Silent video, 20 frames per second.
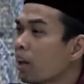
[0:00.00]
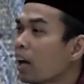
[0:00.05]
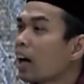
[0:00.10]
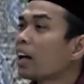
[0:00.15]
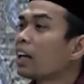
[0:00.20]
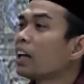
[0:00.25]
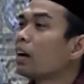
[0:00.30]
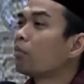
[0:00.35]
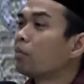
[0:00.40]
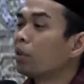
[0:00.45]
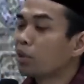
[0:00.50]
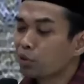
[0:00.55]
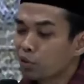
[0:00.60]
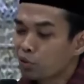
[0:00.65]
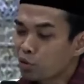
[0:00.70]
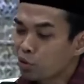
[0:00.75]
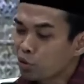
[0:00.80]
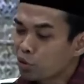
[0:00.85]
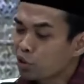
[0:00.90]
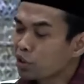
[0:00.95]
Ayam itu
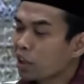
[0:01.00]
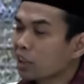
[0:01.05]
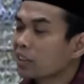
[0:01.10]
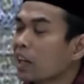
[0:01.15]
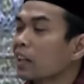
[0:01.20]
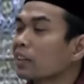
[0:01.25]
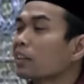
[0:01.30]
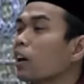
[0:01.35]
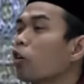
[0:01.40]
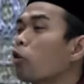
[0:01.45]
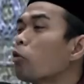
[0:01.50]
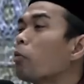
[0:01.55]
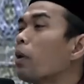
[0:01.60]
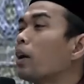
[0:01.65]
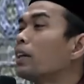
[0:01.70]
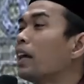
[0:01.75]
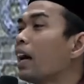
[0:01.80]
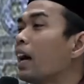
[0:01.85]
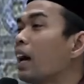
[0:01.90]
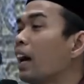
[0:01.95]
cucinya tak terlalu
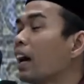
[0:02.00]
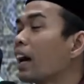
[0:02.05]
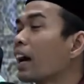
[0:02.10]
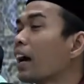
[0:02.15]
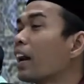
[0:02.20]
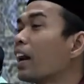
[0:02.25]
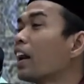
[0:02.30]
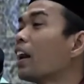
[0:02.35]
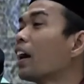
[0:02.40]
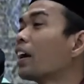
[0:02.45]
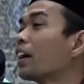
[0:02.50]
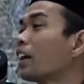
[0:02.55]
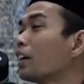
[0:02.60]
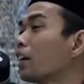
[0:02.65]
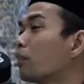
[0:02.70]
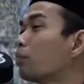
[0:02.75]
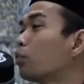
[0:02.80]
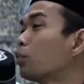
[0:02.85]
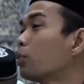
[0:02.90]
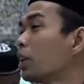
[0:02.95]
banyak karena
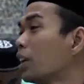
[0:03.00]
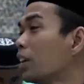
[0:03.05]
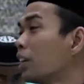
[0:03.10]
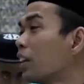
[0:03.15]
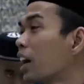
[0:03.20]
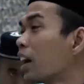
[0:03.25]
dagingnya putih,